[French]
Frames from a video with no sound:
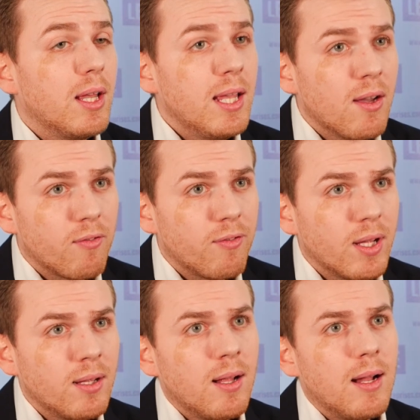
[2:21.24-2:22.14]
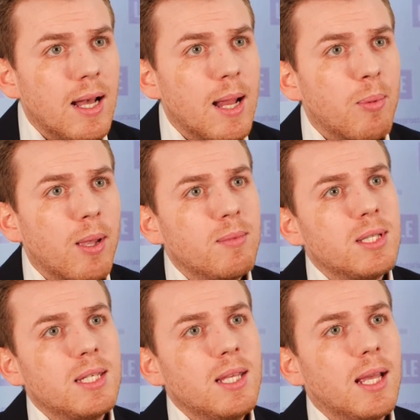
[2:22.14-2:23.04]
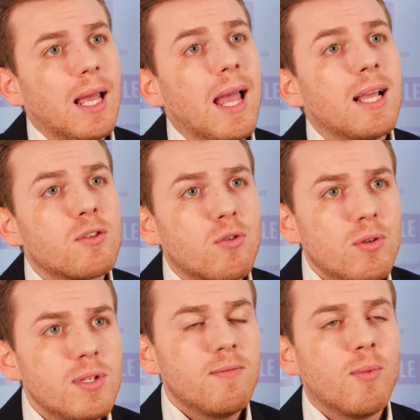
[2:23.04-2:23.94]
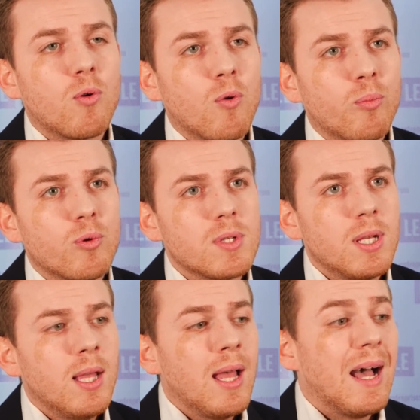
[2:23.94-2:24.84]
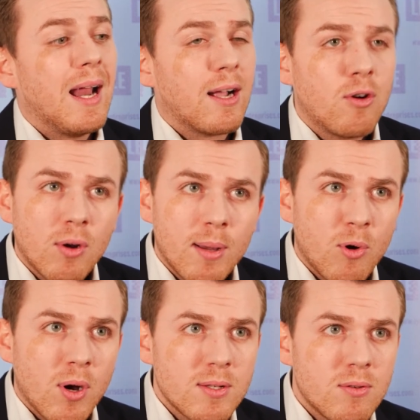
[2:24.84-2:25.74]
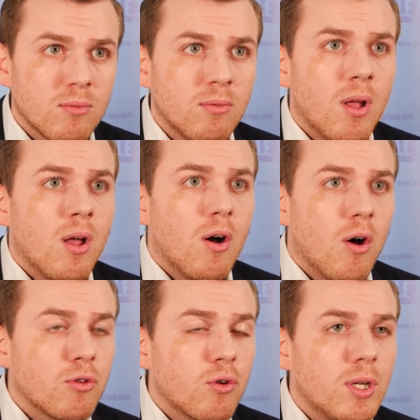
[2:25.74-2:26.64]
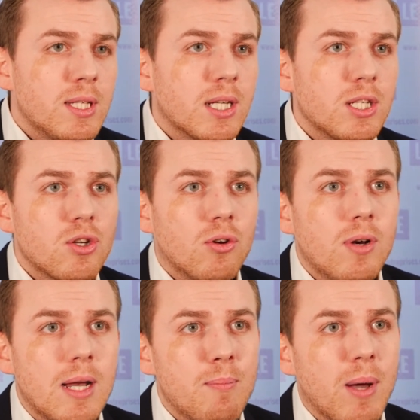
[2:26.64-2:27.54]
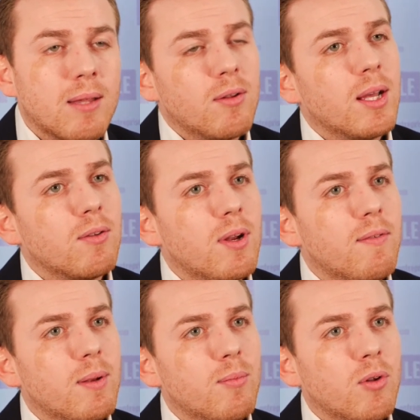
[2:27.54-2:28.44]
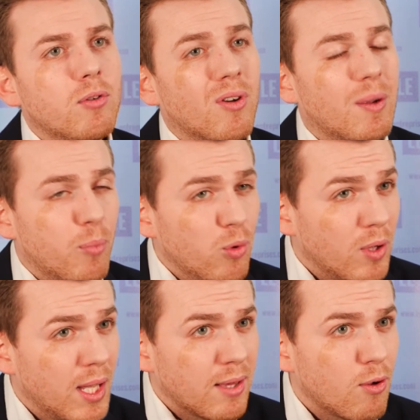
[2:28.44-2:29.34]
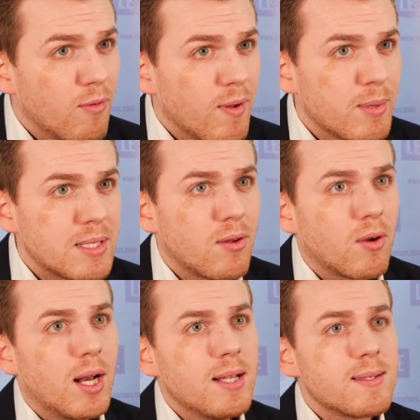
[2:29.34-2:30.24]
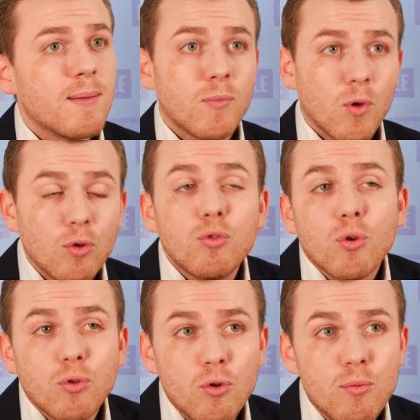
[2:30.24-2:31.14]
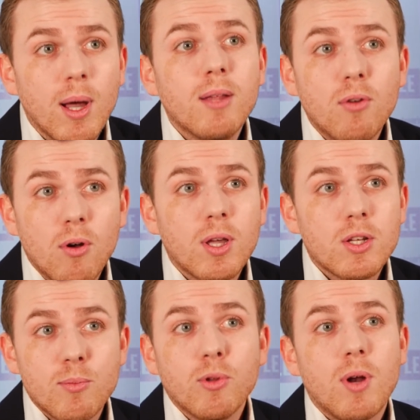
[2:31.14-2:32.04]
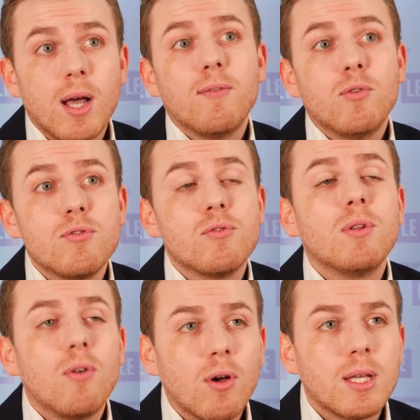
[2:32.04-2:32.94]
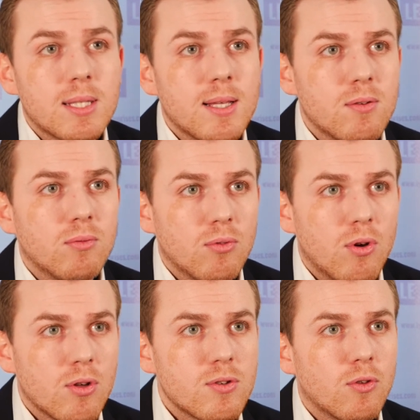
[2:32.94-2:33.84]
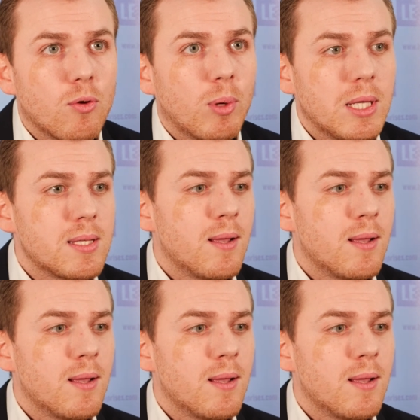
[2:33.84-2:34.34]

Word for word: Et enfin, l'après-midi est exclusivement composé à la collaboration entre les dirigeants, les partenaires de l'événement dans plus de 80 masterclass autour de l'humain, de l'engagement, de la révolution et de l'orchestration de leurs entreprises.